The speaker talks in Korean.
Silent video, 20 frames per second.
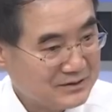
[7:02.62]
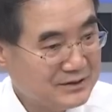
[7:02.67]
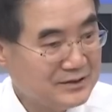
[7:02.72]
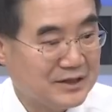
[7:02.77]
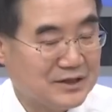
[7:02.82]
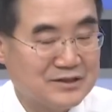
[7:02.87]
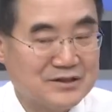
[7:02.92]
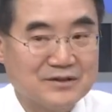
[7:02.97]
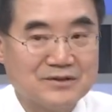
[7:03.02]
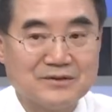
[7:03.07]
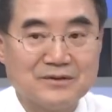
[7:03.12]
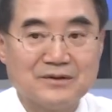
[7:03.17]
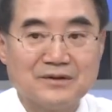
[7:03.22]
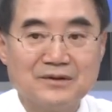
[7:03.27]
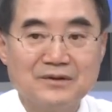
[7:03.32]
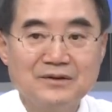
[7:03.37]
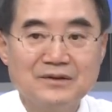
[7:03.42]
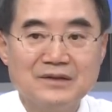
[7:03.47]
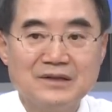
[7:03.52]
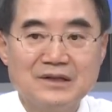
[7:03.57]
이
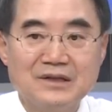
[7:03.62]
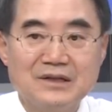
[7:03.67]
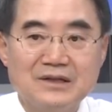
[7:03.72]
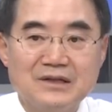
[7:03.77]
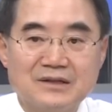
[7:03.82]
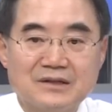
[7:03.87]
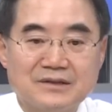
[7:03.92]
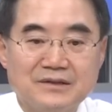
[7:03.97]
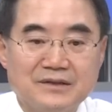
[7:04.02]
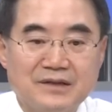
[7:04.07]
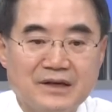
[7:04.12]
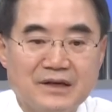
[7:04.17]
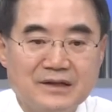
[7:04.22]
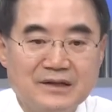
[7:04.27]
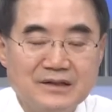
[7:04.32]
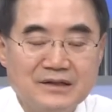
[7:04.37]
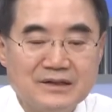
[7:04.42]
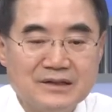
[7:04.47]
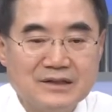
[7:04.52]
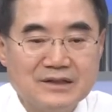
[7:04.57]
대책이거든요. 예.
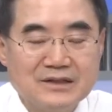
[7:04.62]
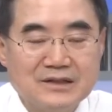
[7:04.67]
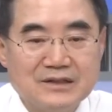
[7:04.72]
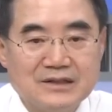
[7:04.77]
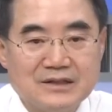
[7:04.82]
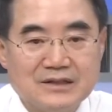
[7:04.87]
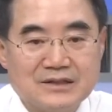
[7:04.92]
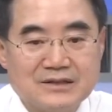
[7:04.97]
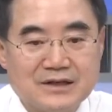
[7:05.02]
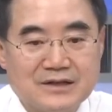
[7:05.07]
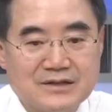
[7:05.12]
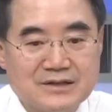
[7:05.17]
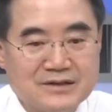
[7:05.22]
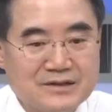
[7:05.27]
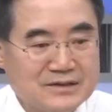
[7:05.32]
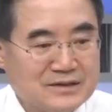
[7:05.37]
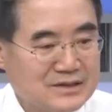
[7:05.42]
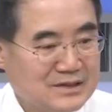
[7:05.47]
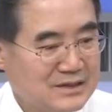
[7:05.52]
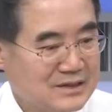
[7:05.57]
근데 어,
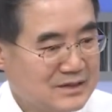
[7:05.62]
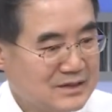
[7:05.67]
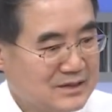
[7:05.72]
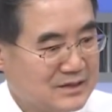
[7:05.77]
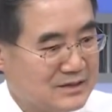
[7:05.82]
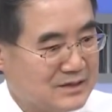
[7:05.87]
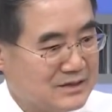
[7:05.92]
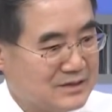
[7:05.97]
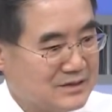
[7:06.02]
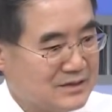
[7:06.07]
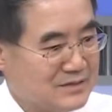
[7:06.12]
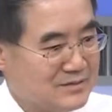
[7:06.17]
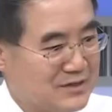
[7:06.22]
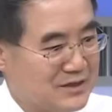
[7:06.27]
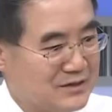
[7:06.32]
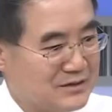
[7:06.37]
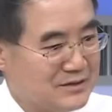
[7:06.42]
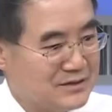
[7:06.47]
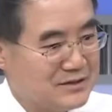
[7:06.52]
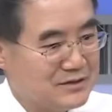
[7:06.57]
사실상 어, 지금
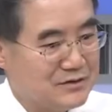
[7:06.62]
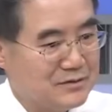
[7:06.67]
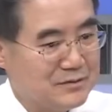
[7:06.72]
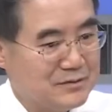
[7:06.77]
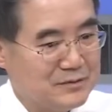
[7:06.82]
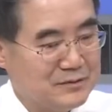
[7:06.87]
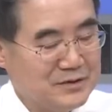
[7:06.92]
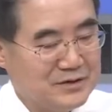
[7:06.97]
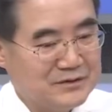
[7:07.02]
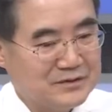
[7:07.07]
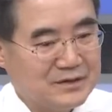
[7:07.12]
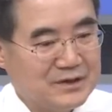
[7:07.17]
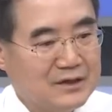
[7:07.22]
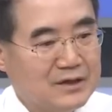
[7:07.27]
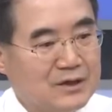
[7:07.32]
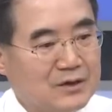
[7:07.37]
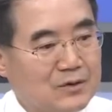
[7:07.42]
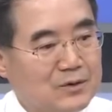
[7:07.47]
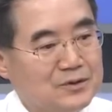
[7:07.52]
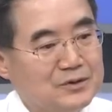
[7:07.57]
상태에서 보면
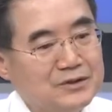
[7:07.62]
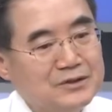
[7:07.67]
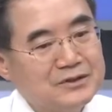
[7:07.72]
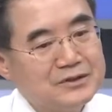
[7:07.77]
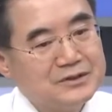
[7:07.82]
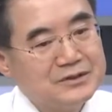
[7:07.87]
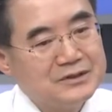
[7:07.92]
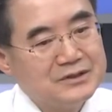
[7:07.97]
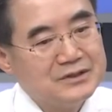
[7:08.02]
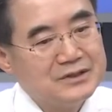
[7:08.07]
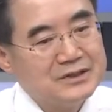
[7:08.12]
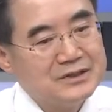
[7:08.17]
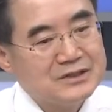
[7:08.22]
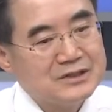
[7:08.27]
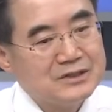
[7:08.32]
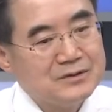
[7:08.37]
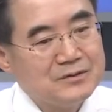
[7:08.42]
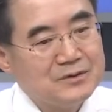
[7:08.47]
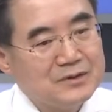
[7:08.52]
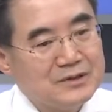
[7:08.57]
오늘 그
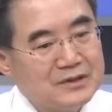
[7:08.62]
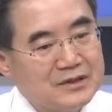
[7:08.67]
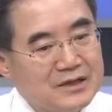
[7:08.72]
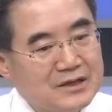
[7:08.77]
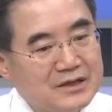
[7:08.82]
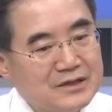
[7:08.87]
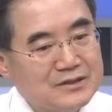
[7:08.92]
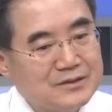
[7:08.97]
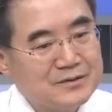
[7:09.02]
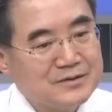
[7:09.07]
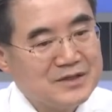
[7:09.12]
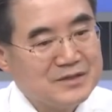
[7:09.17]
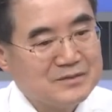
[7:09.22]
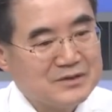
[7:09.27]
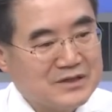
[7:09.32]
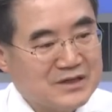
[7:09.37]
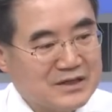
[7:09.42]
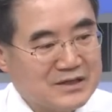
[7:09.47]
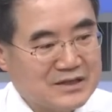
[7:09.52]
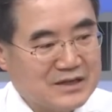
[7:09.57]
10월 달에 소비자
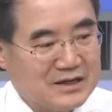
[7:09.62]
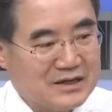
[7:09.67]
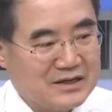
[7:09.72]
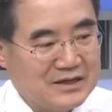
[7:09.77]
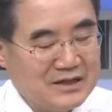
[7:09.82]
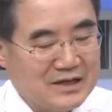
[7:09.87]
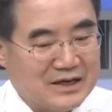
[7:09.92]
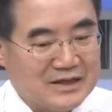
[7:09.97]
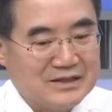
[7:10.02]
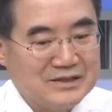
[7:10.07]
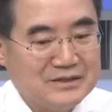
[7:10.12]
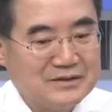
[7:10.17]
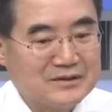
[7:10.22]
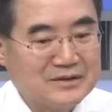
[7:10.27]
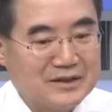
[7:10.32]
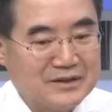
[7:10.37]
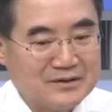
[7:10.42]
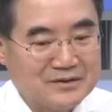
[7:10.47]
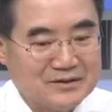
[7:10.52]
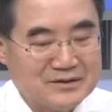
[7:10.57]
물가가
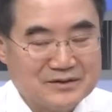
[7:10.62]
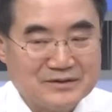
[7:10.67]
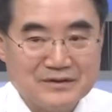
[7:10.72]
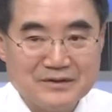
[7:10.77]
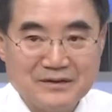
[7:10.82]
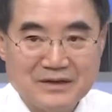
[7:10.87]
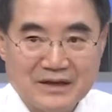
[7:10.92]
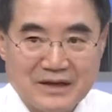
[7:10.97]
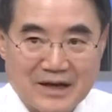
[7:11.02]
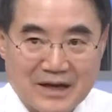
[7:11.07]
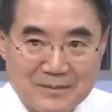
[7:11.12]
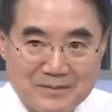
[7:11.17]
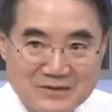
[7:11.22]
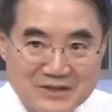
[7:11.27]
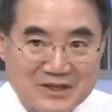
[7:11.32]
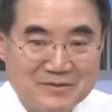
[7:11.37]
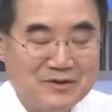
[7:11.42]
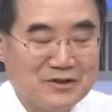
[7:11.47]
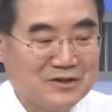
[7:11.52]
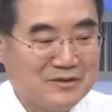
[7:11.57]
안정된 것은
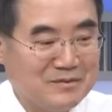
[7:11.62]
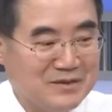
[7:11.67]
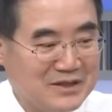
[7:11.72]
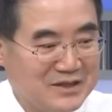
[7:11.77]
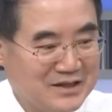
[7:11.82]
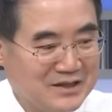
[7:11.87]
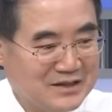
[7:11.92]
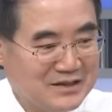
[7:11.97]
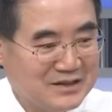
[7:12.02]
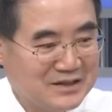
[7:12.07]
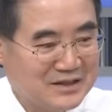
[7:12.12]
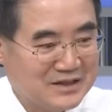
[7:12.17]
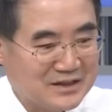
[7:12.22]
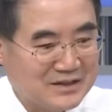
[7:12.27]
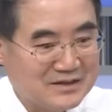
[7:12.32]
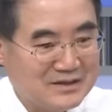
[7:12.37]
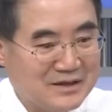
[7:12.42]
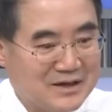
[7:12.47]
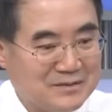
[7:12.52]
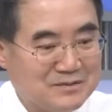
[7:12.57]
앞자먹입니다. 음.
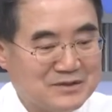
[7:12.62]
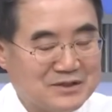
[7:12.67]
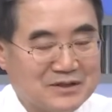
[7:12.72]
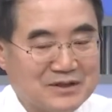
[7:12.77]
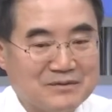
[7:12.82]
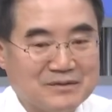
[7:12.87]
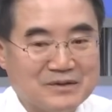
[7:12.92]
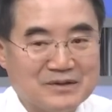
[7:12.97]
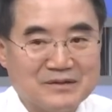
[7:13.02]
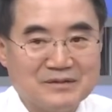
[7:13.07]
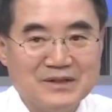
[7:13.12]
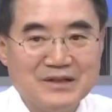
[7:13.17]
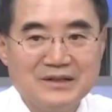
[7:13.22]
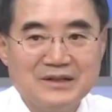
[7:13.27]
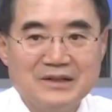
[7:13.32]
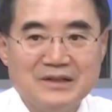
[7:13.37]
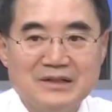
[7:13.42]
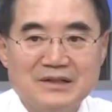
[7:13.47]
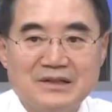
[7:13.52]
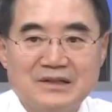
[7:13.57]
아, 앞자먹입니다.
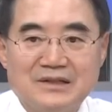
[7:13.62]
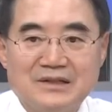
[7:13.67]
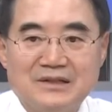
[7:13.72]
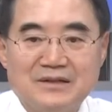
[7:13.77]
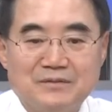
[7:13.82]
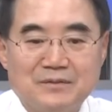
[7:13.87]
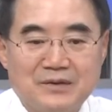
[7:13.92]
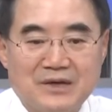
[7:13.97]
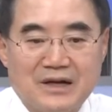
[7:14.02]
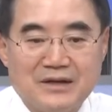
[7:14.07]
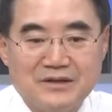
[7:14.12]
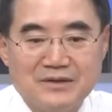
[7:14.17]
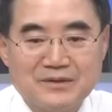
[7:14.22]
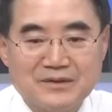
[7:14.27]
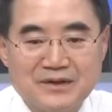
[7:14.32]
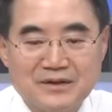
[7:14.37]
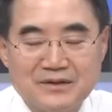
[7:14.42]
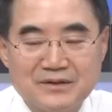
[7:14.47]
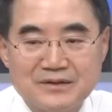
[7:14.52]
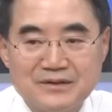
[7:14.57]
어,
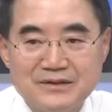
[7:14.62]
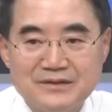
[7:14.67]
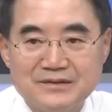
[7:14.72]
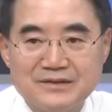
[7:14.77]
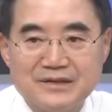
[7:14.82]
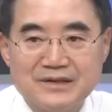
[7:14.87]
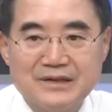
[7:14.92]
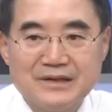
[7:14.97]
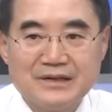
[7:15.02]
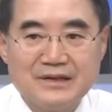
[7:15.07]
안정된 것은